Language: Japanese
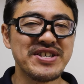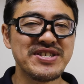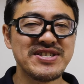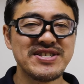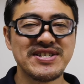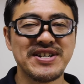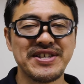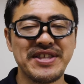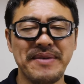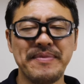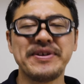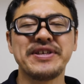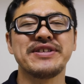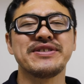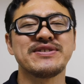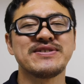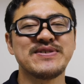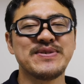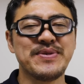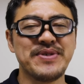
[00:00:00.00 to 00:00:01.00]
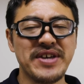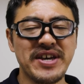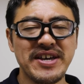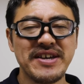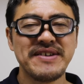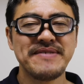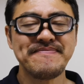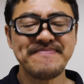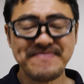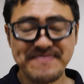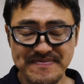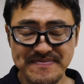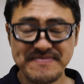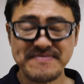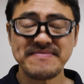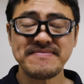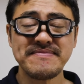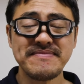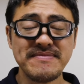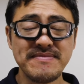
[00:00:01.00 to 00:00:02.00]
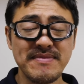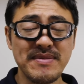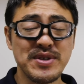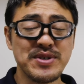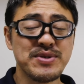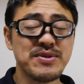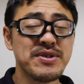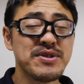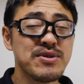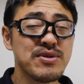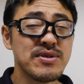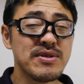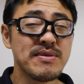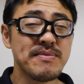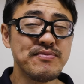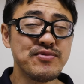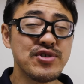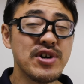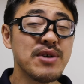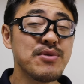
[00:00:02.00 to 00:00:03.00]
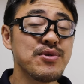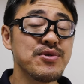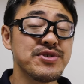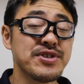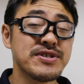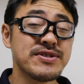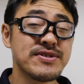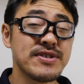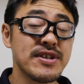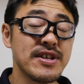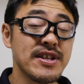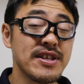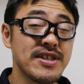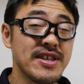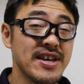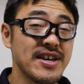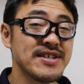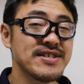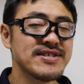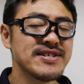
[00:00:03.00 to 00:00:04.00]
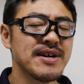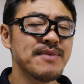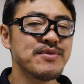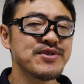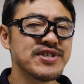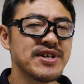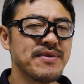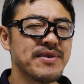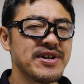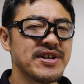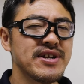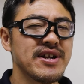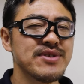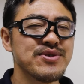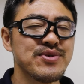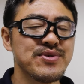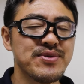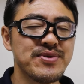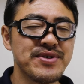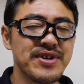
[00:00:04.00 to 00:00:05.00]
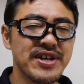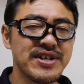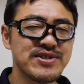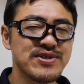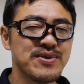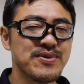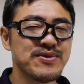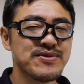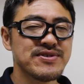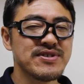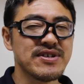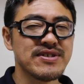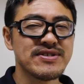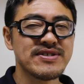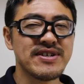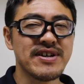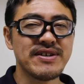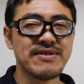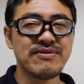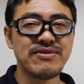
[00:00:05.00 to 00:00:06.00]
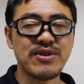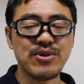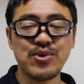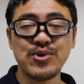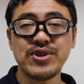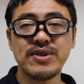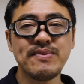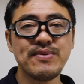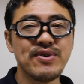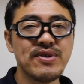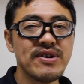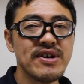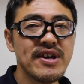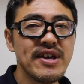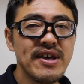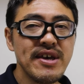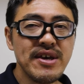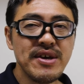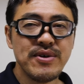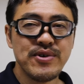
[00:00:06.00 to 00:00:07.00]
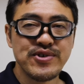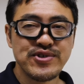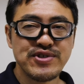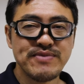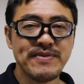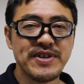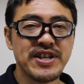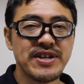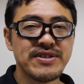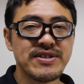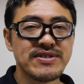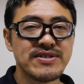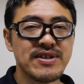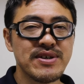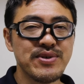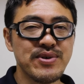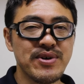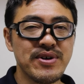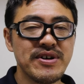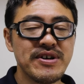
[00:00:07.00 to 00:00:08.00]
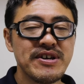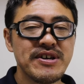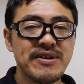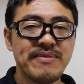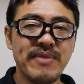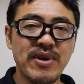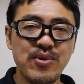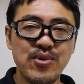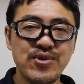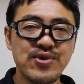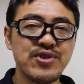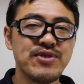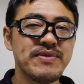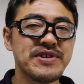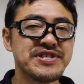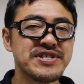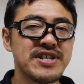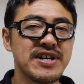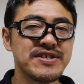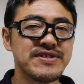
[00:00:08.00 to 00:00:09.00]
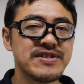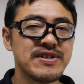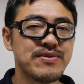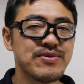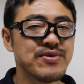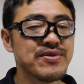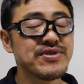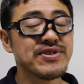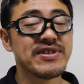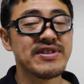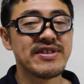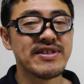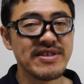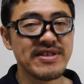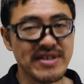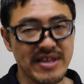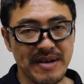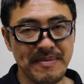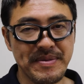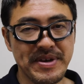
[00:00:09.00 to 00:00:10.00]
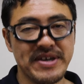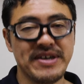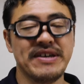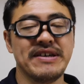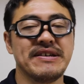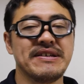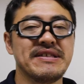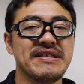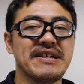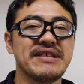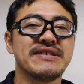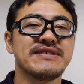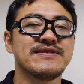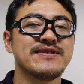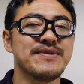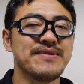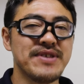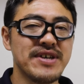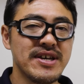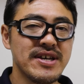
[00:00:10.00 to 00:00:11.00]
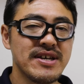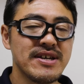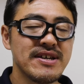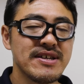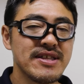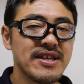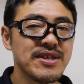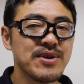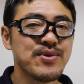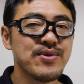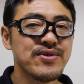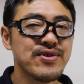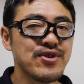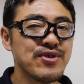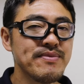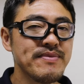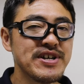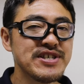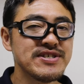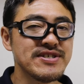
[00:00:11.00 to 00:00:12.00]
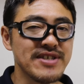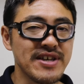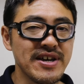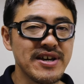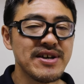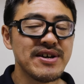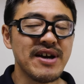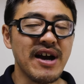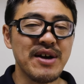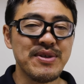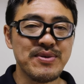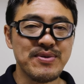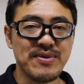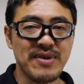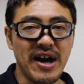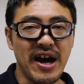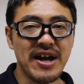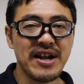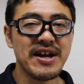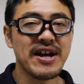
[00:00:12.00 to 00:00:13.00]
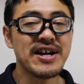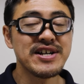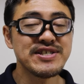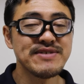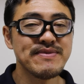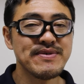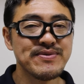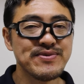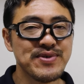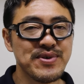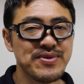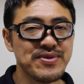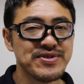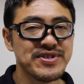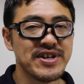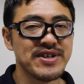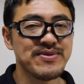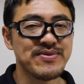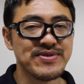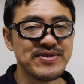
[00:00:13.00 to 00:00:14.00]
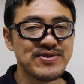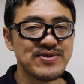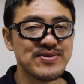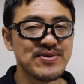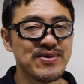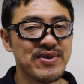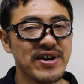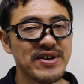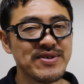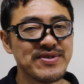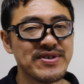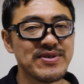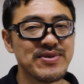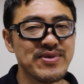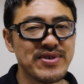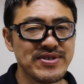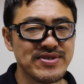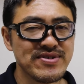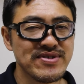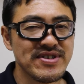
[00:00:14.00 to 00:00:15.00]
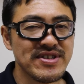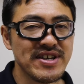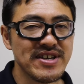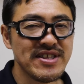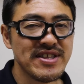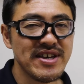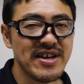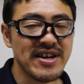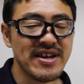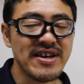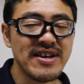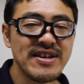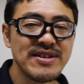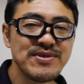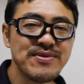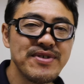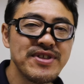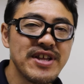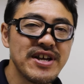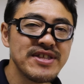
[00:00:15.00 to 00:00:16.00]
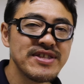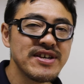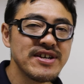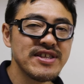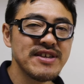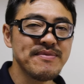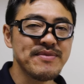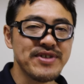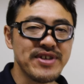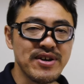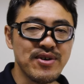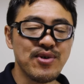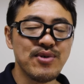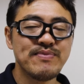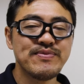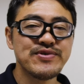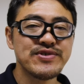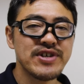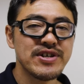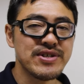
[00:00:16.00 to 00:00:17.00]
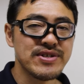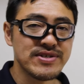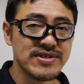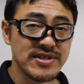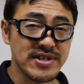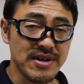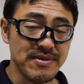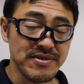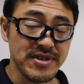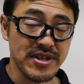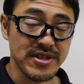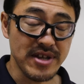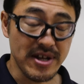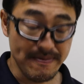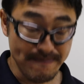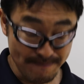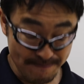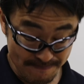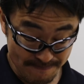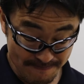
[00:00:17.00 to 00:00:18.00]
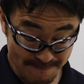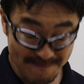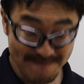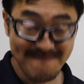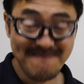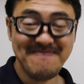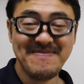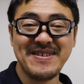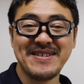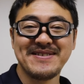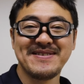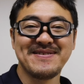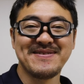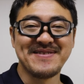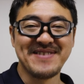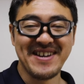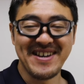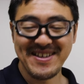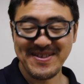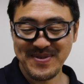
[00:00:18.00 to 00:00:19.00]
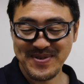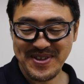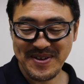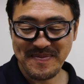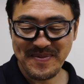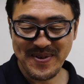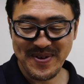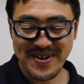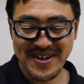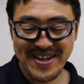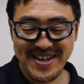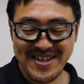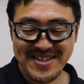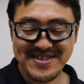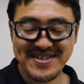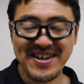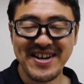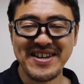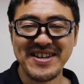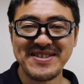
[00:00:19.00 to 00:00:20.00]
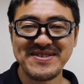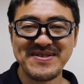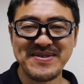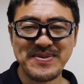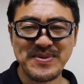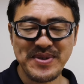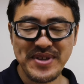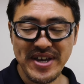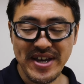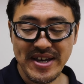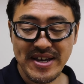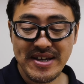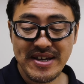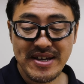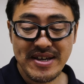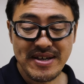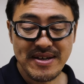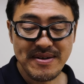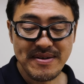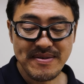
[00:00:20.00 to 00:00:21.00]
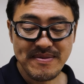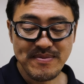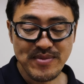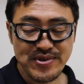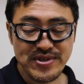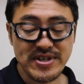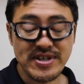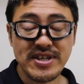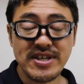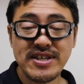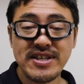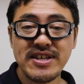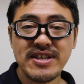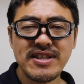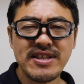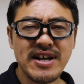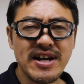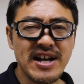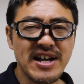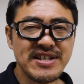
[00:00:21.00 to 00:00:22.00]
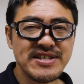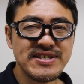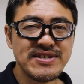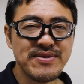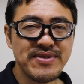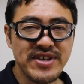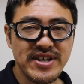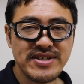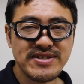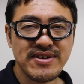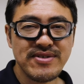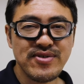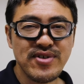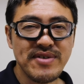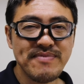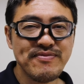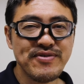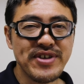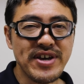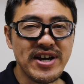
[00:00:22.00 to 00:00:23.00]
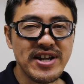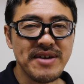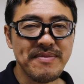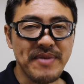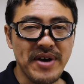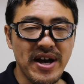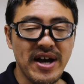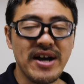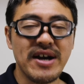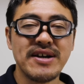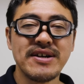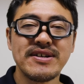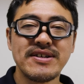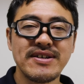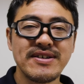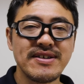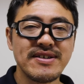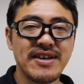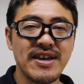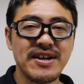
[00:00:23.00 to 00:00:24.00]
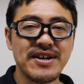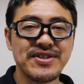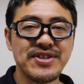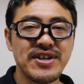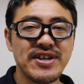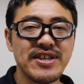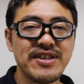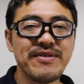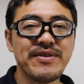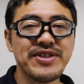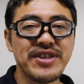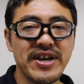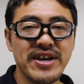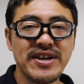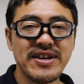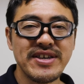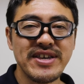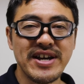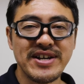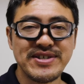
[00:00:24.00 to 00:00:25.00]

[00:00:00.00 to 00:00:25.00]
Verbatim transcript: んいち しかダメなんですよね。それ無加工でつけれて、しかもサファリランドのレース用ホルスターに使えるんでとてもおすすめなんですけど、まあ、ゴールドマッチ買っちゃうとダメなんですよね。ただゴールドマッチね、あのあらかじめフロントサイドに就航アクリルとかついていて、それ単体でもねオープンサイドで使うんだったら失礼、とても使いやすいので、もし気に入った感じのねセットアップであれば結果的にはね